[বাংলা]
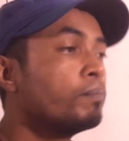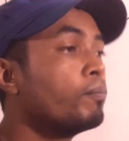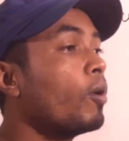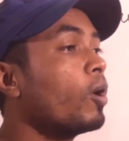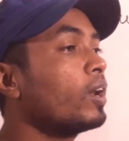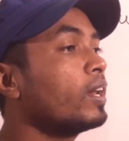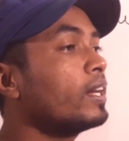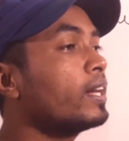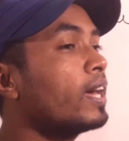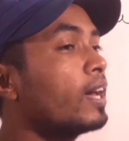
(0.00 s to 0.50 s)

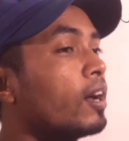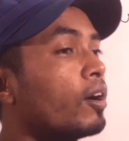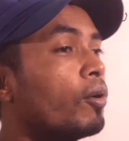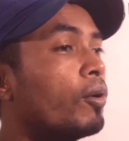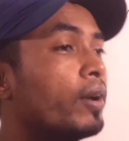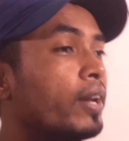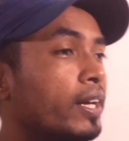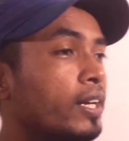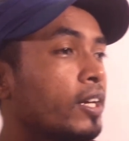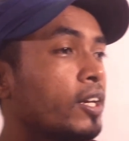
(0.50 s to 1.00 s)
বলে না
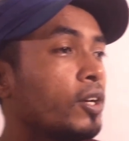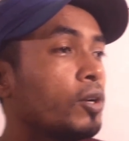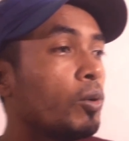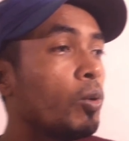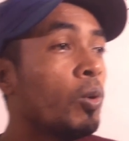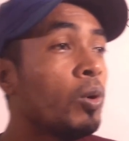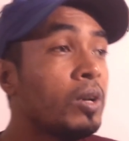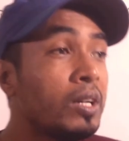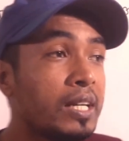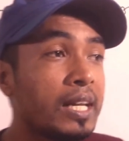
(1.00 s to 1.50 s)
অনেকে
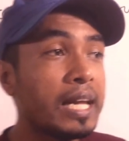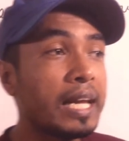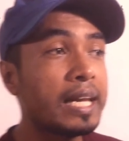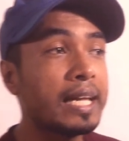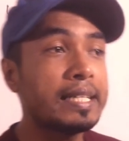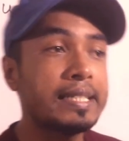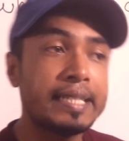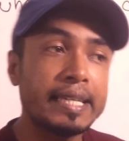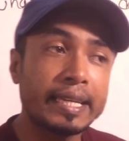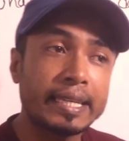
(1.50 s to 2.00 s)

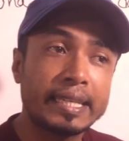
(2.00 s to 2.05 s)
অন্যেরা যে